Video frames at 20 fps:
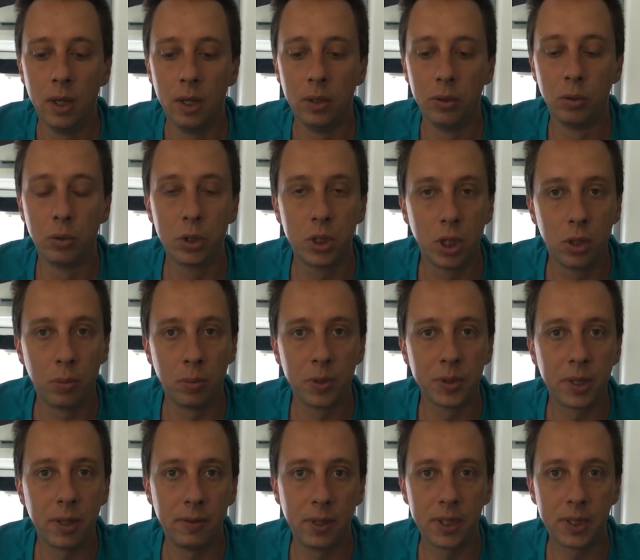Donc j'ai
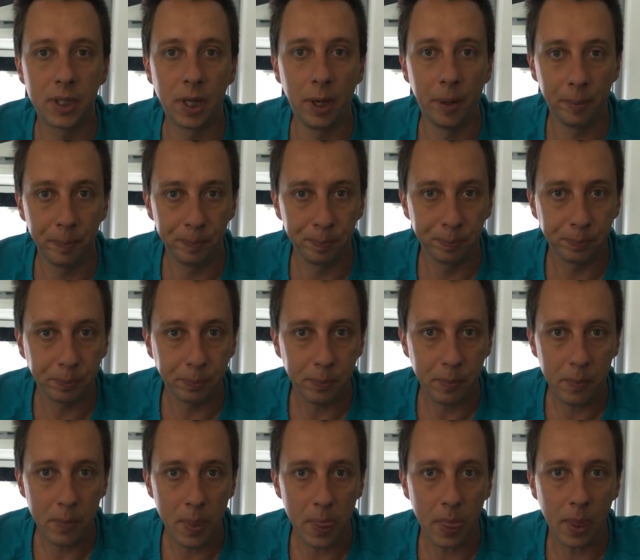commencé avec ça.
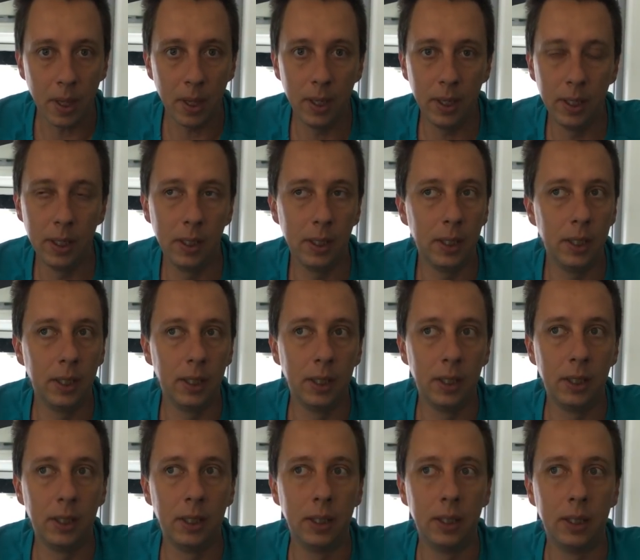
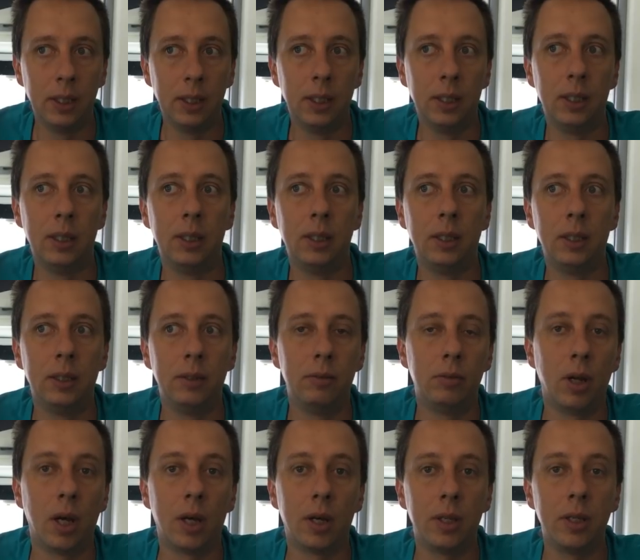Et
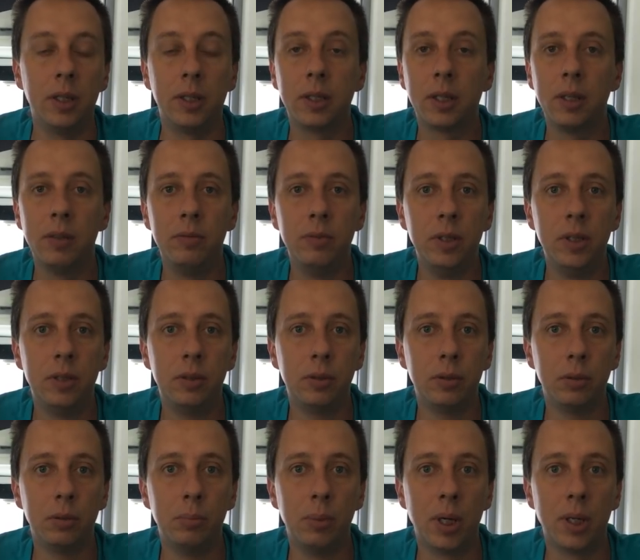voilà, et très vite,
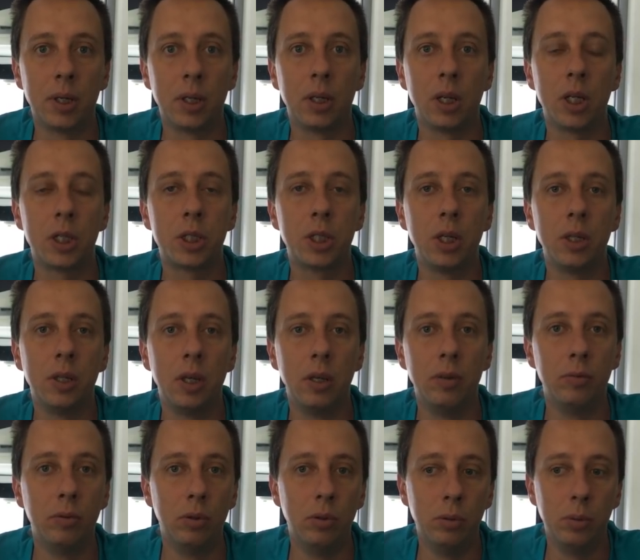euh, ben, la chaîne a
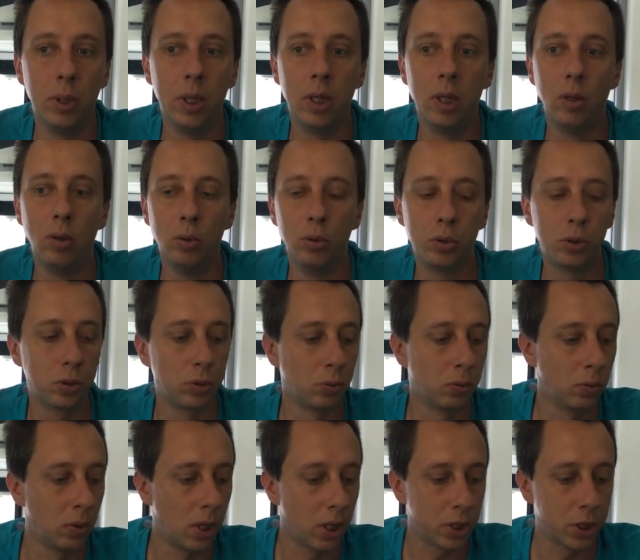évolué, le
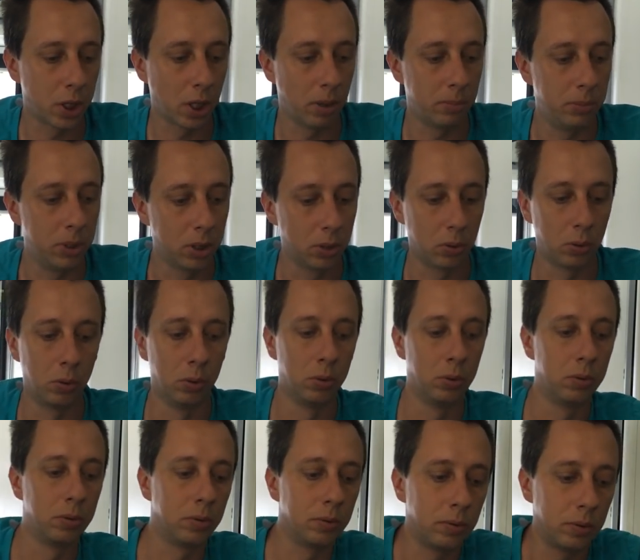son, là j'ai un
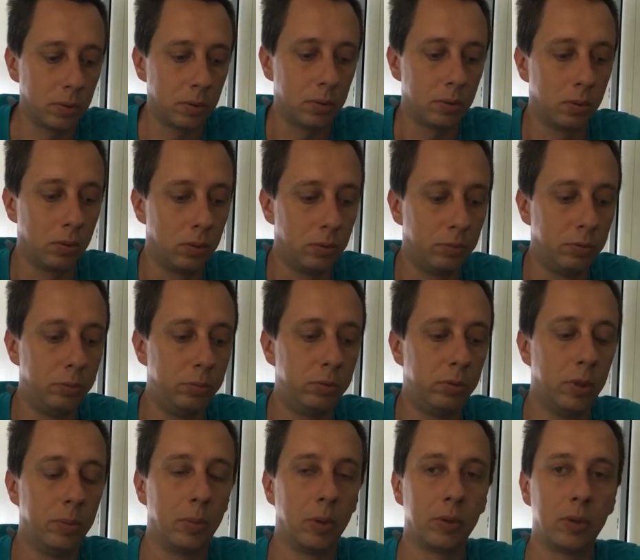micro, vous
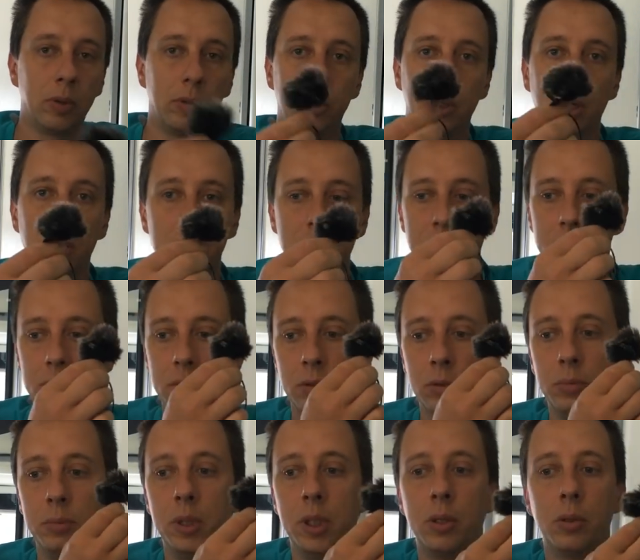pouvez m'entendre grâce
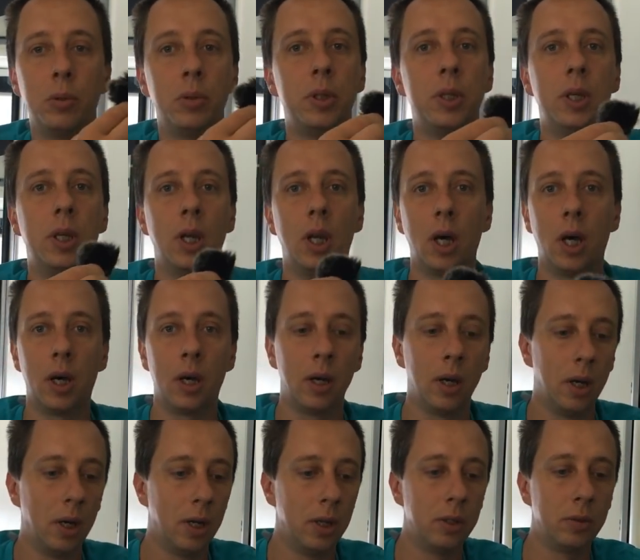au micro qui est là.
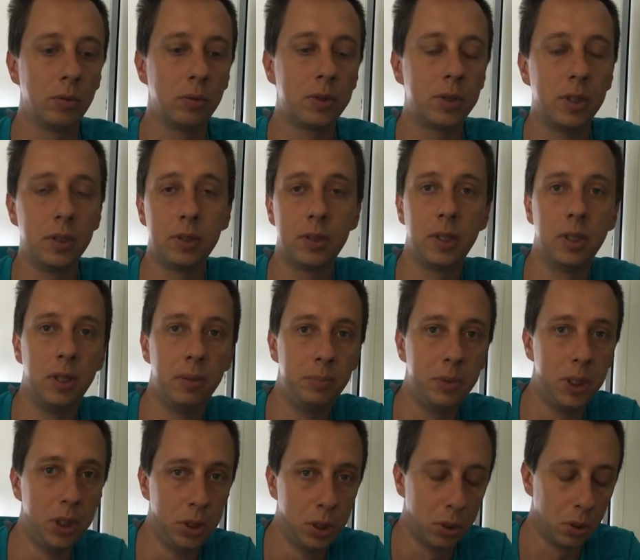Donc c'est des
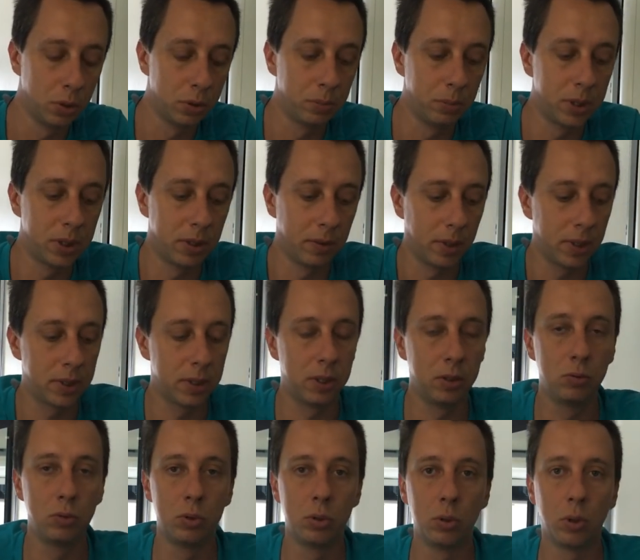petites choses, mais c'est vrai que c'est
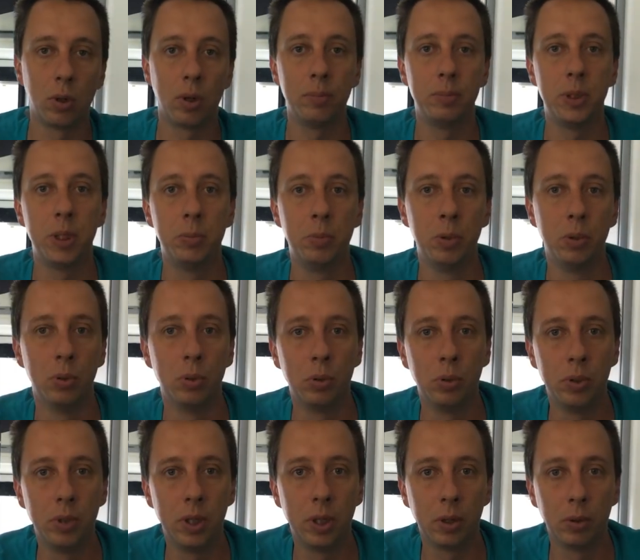toujours un petit peu
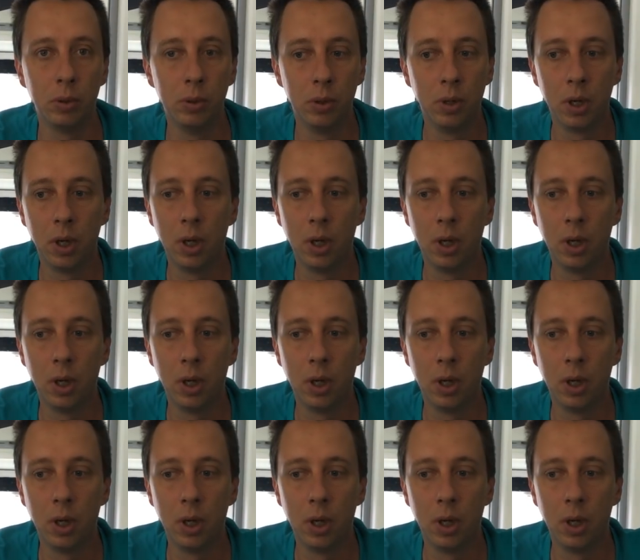onéreux.